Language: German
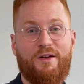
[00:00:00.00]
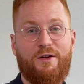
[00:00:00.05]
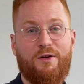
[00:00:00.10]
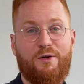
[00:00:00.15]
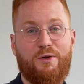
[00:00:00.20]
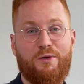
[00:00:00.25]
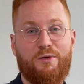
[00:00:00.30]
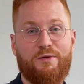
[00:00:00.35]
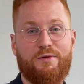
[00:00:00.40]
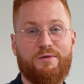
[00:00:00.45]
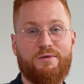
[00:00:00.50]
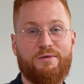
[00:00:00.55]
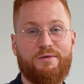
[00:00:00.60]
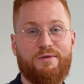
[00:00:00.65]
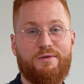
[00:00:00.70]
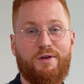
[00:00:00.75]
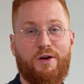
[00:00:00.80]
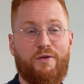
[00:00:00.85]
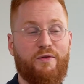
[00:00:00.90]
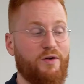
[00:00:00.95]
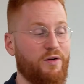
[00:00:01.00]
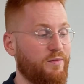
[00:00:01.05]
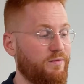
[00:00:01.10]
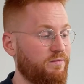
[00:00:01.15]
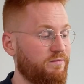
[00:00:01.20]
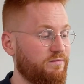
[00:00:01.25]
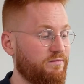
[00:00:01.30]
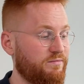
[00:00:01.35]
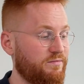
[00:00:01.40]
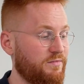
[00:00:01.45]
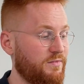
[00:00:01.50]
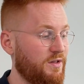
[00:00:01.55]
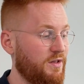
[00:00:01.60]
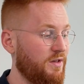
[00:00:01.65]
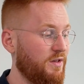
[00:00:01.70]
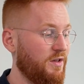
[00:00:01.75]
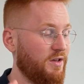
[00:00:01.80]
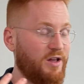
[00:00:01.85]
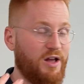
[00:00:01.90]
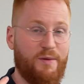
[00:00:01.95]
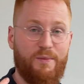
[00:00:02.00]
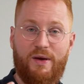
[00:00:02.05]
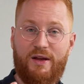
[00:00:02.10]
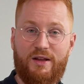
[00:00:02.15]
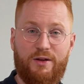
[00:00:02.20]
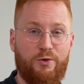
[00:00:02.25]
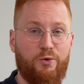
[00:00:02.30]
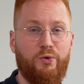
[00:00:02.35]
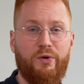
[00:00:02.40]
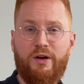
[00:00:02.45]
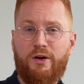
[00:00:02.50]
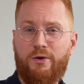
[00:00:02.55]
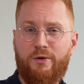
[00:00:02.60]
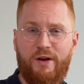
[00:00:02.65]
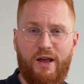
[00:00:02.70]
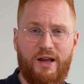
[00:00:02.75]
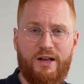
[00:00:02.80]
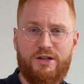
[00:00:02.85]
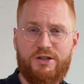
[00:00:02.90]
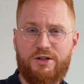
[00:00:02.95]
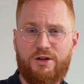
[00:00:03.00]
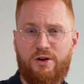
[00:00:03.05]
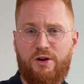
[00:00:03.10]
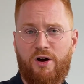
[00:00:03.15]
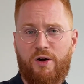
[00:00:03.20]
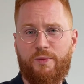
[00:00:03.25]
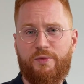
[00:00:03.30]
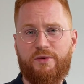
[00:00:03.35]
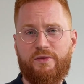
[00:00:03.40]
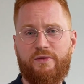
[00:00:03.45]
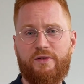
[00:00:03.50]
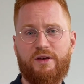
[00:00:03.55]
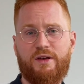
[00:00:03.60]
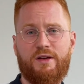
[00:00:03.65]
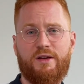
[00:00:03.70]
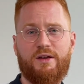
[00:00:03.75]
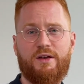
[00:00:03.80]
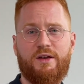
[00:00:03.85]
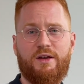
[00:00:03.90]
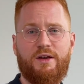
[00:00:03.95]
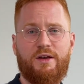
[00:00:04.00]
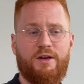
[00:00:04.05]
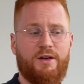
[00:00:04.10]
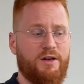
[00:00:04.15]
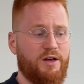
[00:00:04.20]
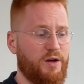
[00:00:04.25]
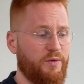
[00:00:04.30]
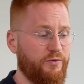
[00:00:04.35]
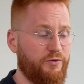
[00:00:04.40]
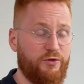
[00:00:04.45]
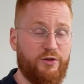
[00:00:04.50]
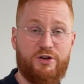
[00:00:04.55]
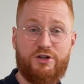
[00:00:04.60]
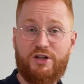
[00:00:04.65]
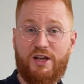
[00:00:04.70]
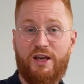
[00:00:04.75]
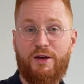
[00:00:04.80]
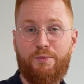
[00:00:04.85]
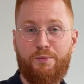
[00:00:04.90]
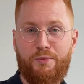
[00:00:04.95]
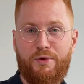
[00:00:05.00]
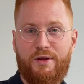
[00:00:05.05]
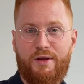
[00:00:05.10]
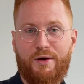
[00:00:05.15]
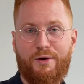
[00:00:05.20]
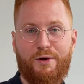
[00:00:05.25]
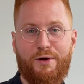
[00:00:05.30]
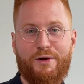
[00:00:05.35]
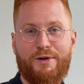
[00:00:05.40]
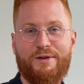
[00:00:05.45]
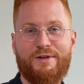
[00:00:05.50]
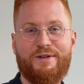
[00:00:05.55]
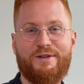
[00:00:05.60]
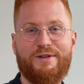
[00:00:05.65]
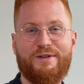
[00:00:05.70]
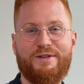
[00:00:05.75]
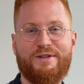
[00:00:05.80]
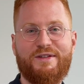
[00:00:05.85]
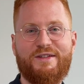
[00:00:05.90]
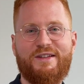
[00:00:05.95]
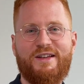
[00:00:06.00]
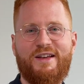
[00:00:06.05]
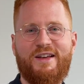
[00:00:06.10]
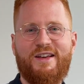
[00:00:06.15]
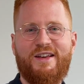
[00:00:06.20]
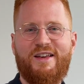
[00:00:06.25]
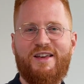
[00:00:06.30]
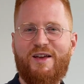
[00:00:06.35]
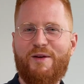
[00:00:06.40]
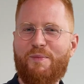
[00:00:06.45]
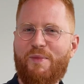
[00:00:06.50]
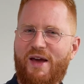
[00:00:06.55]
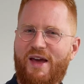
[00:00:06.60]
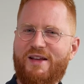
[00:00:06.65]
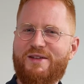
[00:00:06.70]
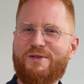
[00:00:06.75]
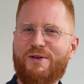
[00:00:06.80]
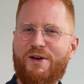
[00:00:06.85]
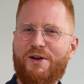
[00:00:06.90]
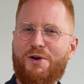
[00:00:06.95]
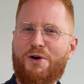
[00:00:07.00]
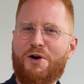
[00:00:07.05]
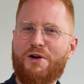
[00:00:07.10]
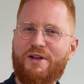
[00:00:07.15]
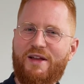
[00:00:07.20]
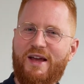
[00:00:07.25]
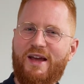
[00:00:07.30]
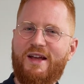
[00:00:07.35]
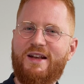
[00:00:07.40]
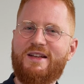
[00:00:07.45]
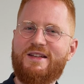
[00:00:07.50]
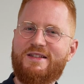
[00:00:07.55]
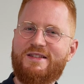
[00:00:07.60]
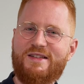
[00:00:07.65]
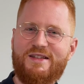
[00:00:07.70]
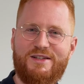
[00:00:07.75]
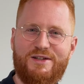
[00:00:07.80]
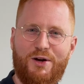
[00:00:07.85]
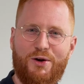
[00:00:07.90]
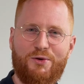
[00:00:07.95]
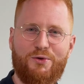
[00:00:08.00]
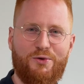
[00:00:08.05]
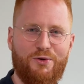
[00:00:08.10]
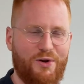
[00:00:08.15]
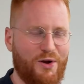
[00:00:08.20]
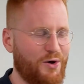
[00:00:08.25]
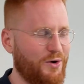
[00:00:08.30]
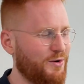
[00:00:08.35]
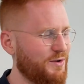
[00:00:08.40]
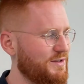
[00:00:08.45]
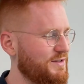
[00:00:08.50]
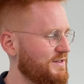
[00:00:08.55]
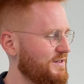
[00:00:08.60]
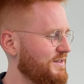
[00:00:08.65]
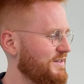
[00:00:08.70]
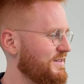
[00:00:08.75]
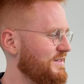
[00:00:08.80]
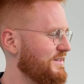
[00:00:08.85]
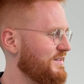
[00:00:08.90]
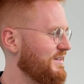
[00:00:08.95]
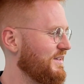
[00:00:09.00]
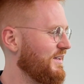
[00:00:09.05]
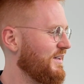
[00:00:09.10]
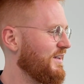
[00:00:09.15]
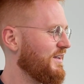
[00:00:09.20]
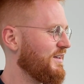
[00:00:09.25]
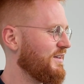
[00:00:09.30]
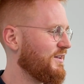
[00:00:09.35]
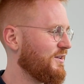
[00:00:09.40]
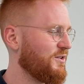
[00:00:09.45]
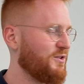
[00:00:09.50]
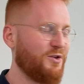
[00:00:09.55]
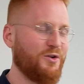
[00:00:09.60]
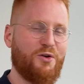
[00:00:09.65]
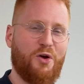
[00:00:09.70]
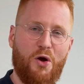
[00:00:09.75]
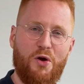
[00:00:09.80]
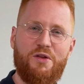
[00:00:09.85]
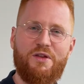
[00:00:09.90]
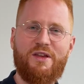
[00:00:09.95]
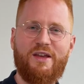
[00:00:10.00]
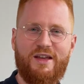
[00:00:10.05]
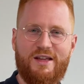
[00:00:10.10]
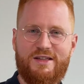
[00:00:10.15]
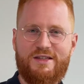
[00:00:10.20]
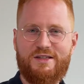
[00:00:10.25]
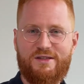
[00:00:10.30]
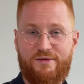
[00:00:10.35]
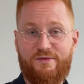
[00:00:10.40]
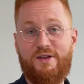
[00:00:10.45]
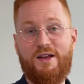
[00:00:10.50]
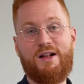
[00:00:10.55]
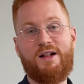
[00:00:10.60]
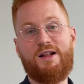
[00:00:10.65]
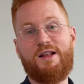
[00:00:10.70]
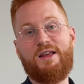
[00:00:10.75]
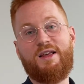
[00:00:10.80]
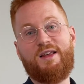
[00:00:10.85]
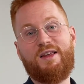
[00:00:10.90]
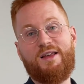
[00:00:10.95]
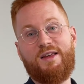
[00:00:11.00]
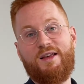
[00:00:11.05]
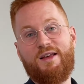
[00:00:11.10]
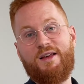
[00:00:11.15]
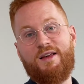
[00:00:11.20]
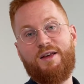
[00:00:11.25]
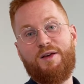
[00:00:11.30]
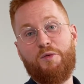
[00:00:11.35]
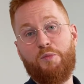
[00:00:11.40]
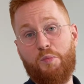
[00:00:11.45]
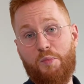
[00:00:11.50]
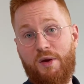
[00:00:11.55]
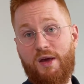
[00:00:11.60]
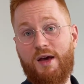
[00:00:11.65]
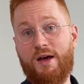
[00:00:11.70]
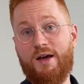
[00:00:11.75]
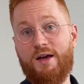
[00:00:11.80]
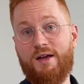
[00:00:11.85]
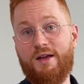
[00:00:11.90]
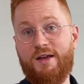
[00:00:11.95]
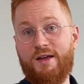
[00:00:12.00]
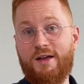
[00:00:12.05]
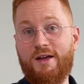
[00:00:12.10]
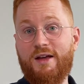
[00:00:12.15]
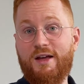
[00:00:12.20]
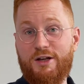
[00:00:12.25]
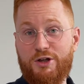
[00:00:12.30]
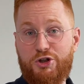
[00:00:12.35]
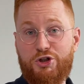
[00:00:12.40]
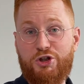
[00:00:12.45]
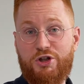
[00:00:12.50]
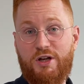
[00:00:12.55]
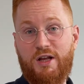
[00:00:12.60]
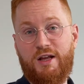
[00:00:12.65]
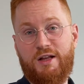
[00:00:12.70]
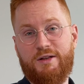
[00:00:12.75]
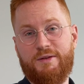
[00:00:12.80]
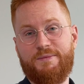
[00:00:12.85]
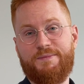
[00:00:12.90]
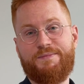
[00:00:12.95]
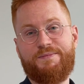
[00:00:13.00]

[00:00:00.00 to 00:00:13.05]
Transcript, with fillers: Und ja, wir haben, haben echt eine coole Connection gehabt, wir haben viel geschrieben miteinander und ich habe mir echt so gedacht, hey, das, das schaut gut aus, das, da, da könnte jetzt wirklich mehr entstehen.